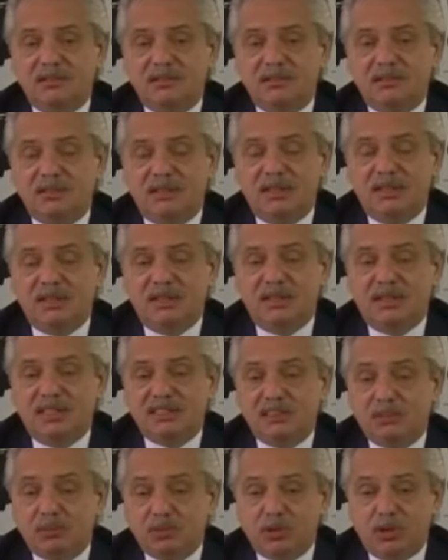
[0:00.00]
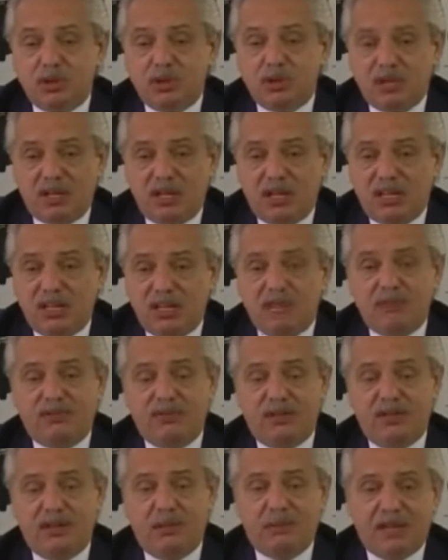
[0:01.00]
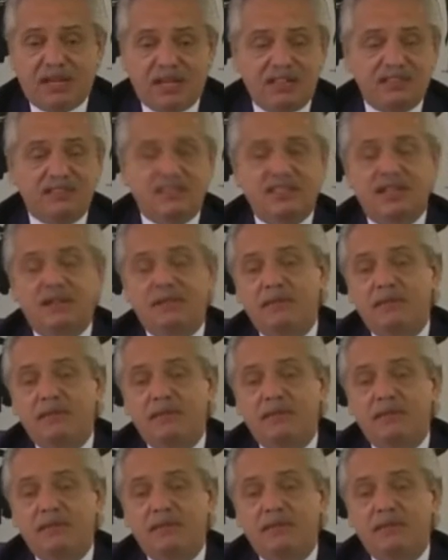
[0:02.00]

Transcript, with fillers: eh, de excepción, el IFE, de emergencia.